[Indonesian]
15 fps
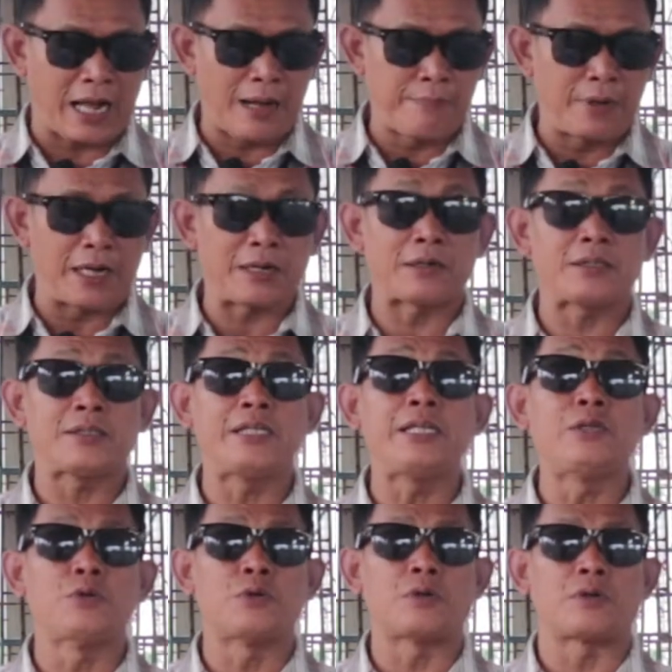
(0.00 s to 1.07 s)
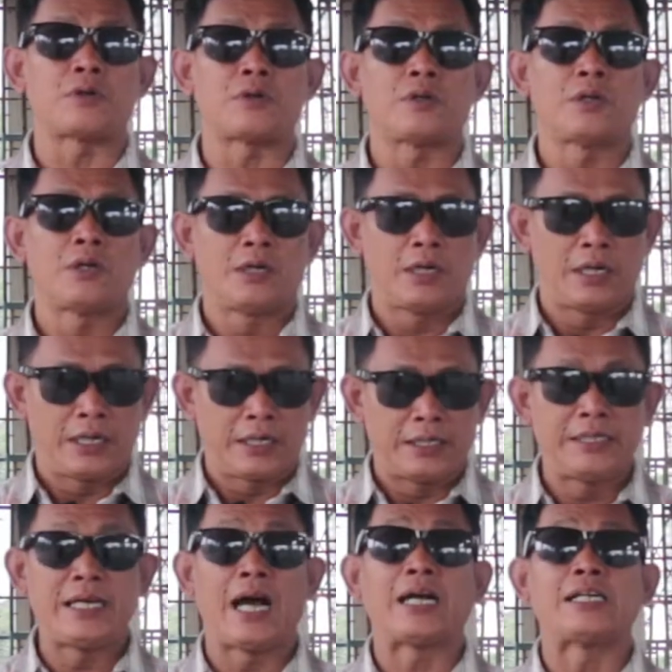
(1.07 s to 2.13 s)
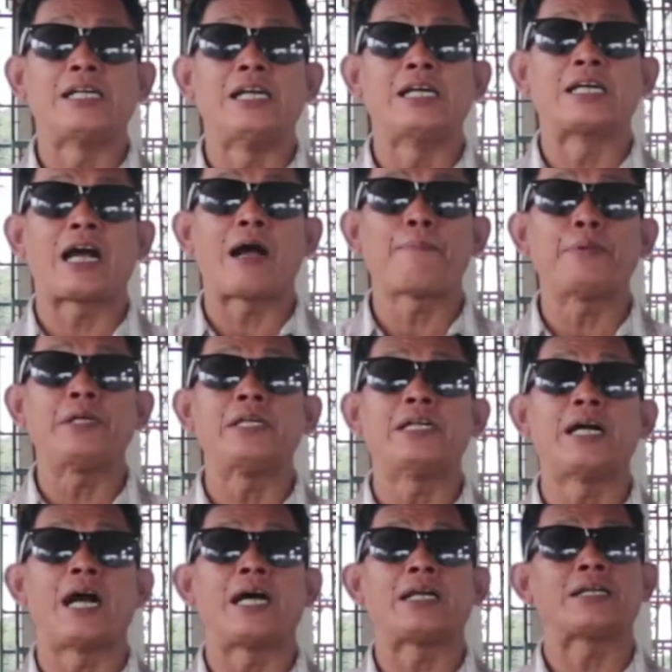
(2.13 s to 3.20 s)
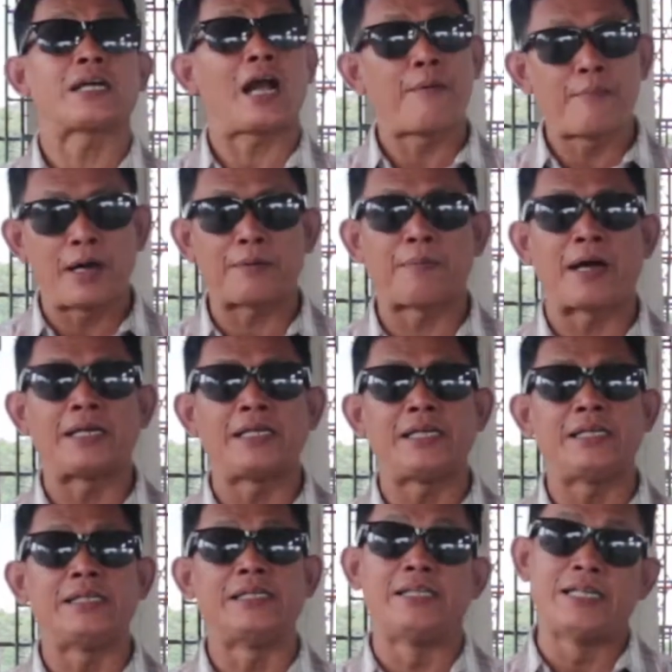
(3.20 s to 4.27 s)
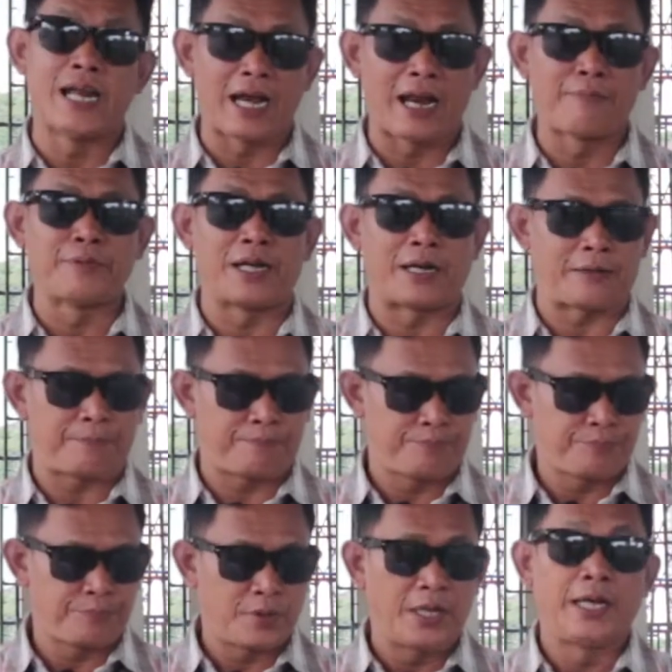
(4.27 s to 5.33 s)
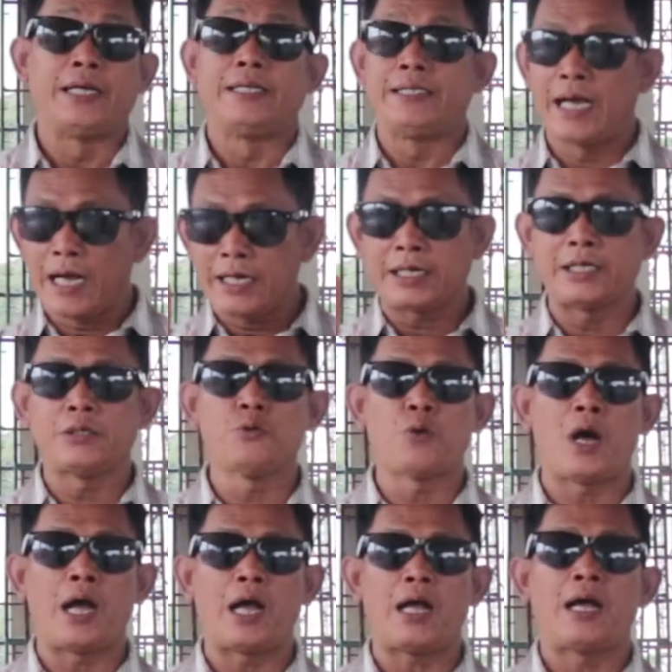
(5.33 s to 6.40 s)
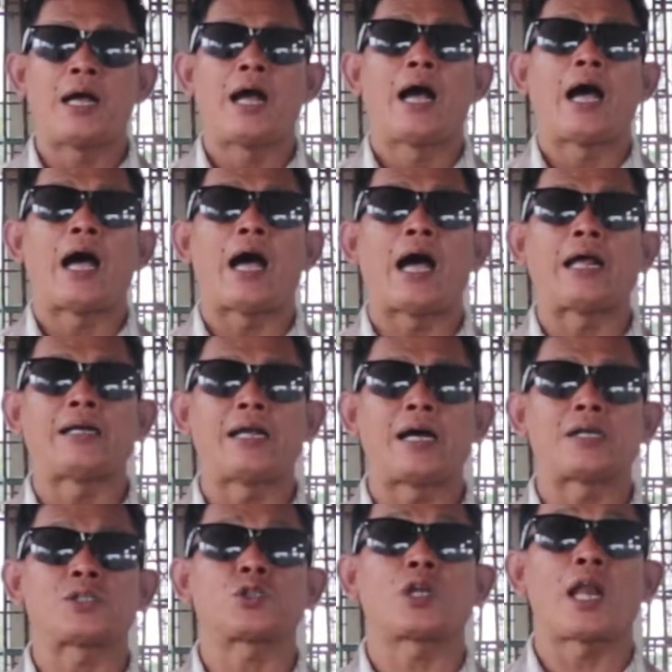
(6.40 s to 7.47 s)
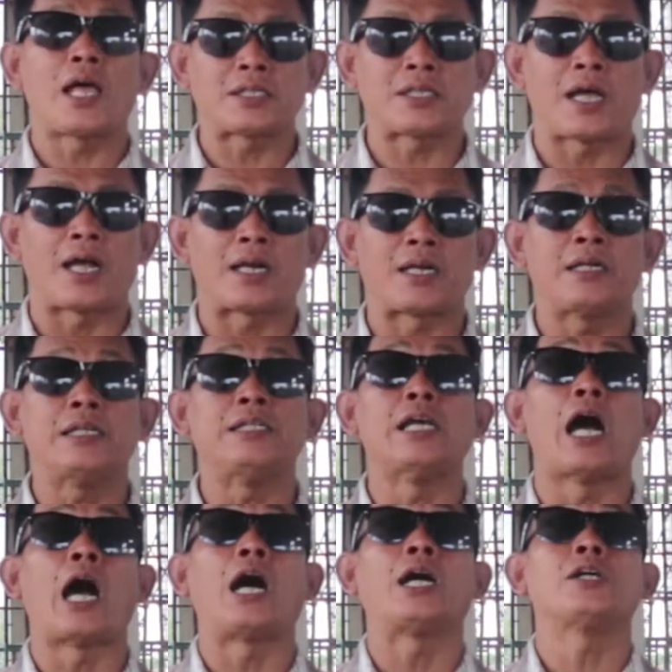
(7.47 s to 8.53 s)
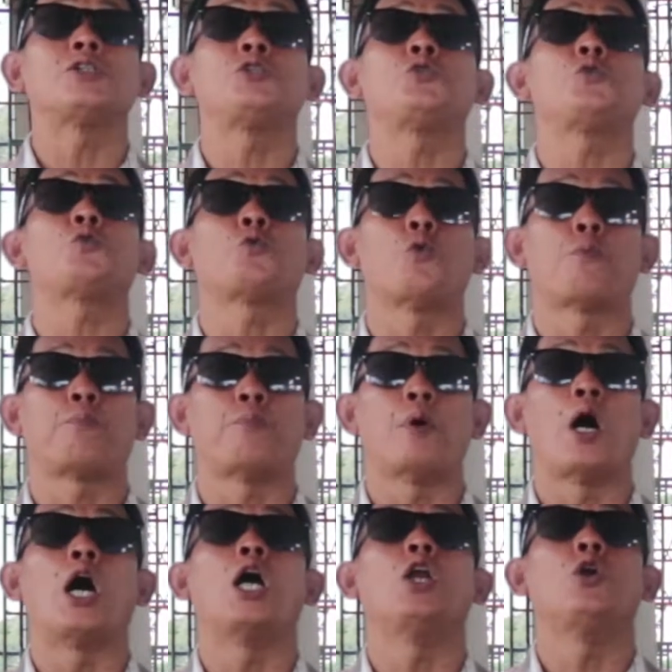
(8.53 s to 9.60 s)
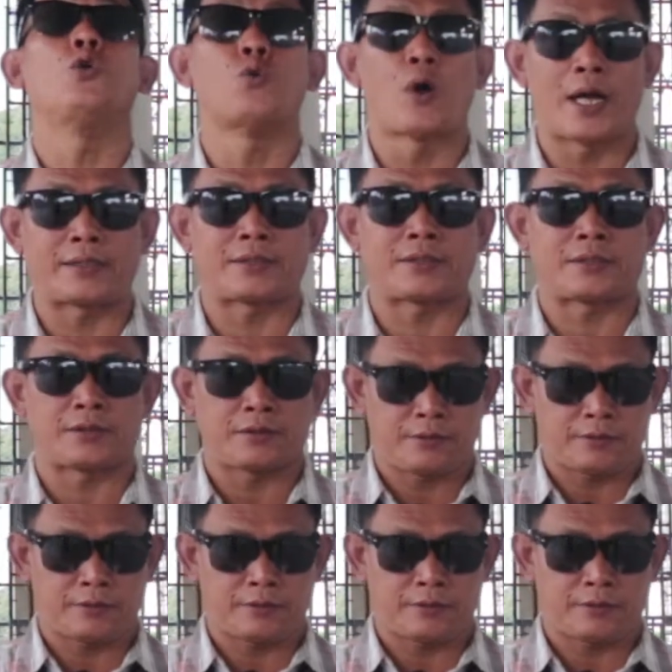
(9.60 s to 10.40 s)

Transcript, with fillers: kamar tidur yang dilengkapi dengan kamar mandi di dalamnya. Yang kedua ada selasar yang cukup luas.